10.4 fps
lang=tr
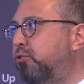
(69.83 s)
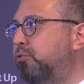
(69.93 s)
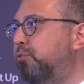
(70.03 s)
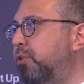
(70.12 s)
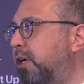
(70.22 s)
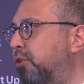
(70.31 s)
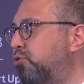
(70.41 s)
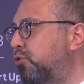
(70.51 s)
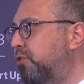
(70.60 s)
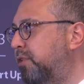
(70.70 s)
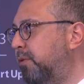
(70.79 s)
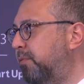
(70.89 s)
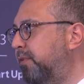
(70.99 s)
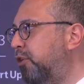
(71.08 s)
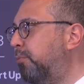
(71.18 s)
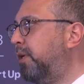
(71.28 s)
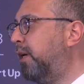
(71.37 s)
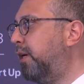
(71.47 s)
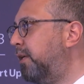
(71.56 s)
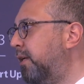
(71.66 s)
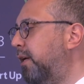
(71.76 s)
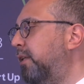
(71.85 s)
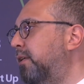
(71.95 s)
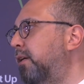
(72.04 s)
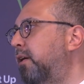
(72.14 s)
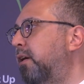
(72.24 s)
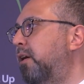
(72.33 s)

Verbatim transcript: tüm dünyada çok ciddi bir fenomen haline geldi.